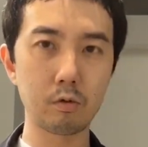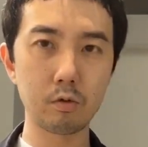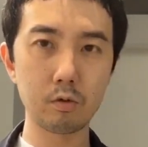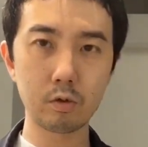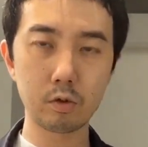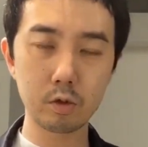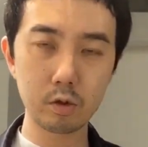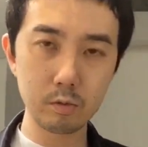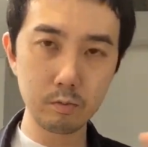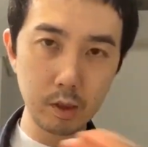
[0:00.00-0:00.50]

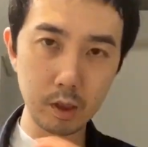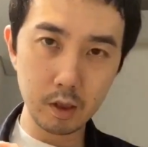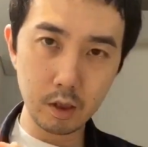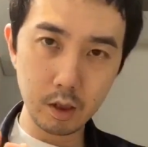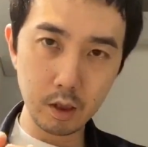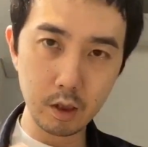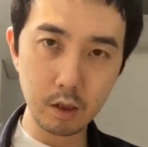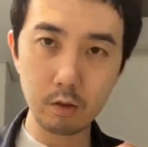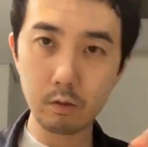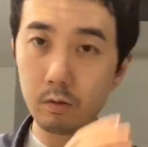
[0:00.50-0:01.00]
薄め
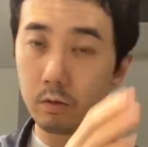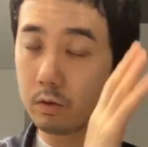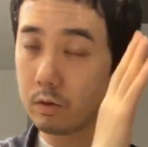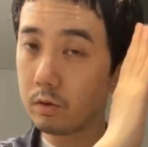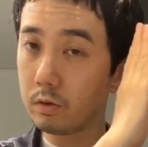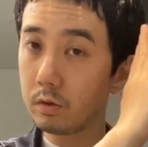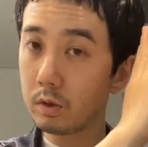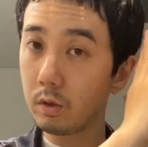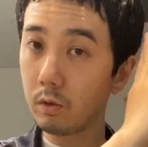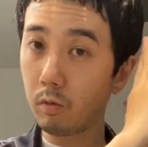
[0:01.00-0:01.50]
て
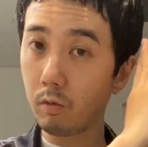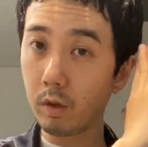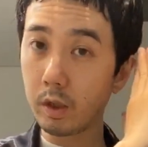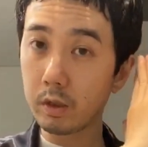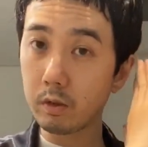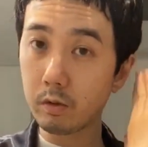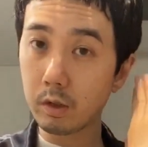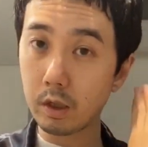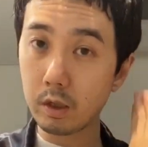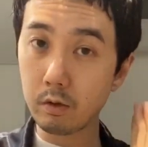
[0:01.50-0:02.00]
薄い
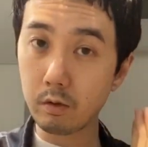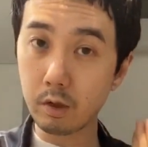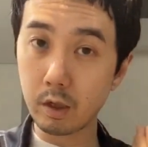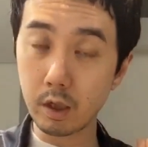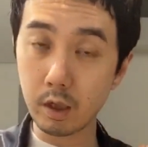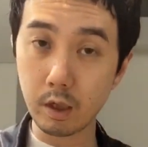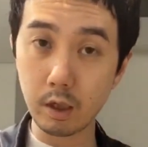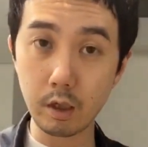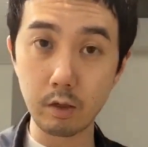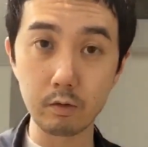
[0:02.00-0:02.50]
ホワイト系の
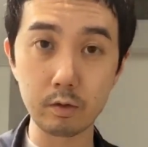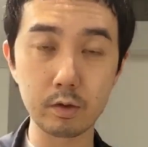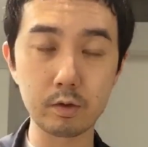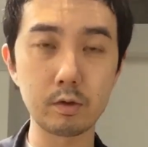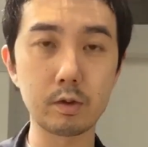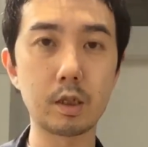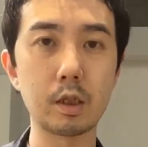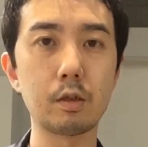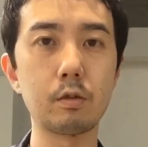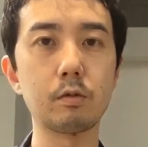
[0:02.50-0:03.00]
ヘアカラーを
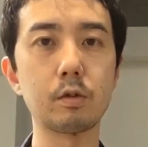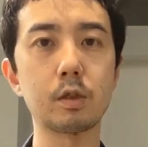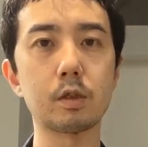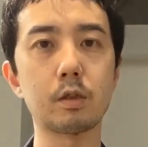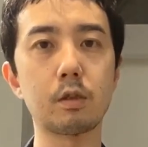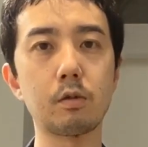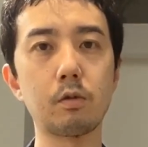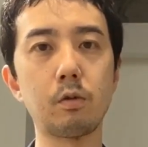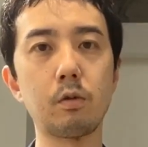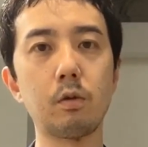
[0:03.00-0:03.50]
作っていくんです
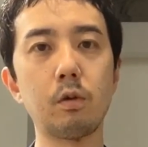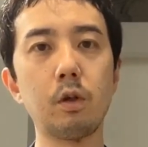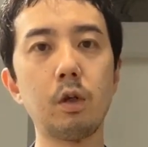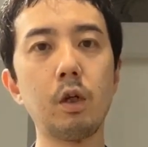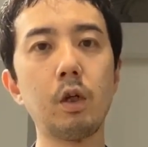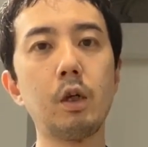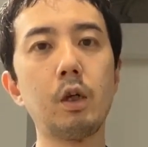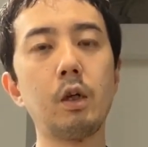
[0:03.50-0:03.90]
けど、